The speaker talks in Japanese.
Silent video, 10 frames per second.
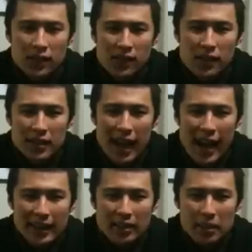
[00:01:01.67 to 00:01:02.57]
当に
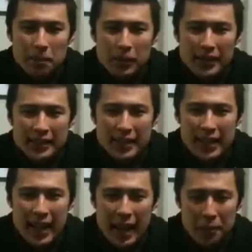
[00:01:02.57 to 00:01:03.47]
あと一歩でした
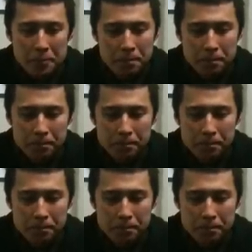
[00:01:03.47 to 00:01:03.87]
ね